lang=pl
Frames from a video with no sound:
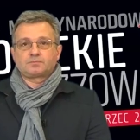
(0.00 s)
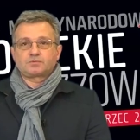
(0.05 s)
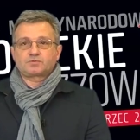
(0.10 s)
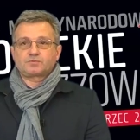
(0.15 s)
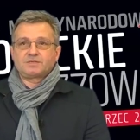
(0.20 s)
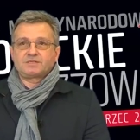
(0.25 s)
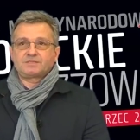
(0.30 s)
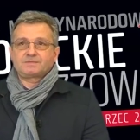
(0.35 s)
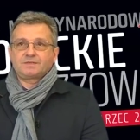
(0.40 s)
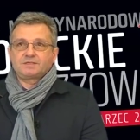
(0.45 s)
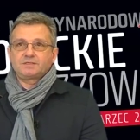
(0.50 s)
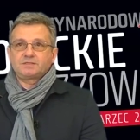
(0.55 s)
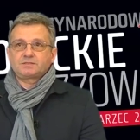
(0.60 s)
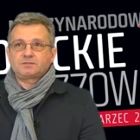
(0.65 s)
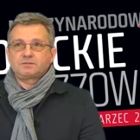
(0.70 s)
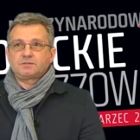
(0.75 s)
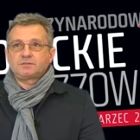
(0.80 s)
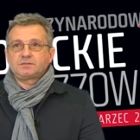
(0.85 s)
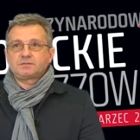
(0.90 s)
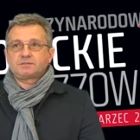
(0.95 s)
Proszę Państwa, jest
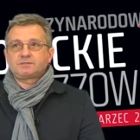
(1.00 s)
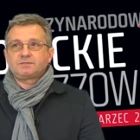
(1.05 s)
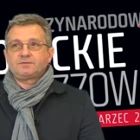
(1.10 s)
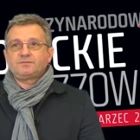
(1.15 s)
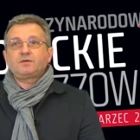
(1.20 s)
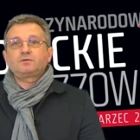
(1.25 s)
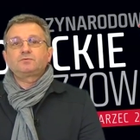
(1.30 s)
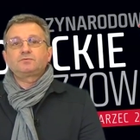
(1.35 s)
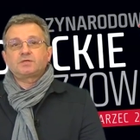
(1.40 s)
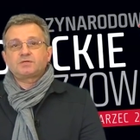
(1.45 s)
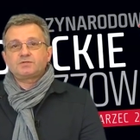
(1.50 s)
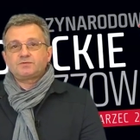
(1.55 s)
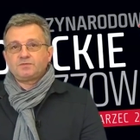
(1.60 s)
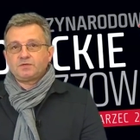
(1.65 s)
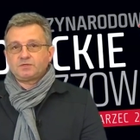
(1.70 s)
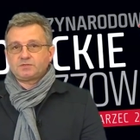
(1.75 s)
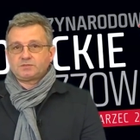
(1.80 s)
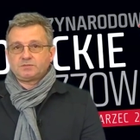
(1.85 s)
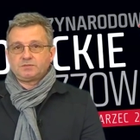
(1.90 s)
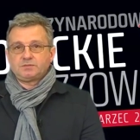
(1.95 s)
to jeden z niewielu na
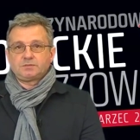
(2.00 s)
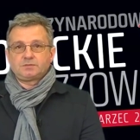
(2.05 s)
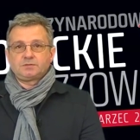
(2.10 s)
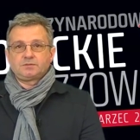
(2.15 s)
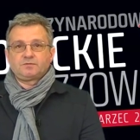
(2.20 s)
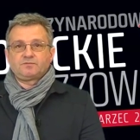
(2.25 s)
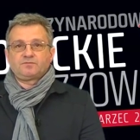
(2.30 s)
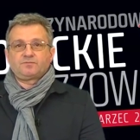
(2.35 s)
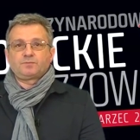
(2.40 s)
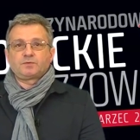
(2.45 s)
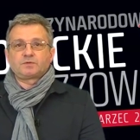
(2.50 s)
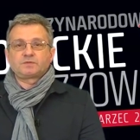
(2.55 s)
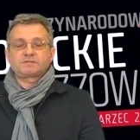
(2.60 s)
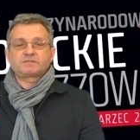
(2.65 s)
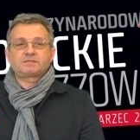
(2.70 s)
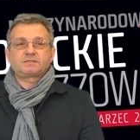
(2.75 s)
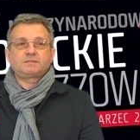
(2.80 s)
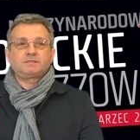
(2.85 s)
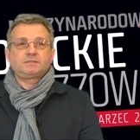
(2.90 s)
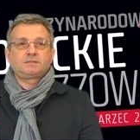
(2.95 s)
świecie i jedyny w
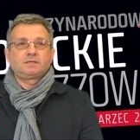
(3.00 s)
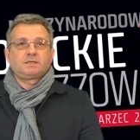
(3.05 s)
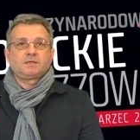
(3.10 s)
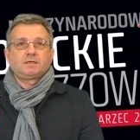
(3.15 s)
Polsce,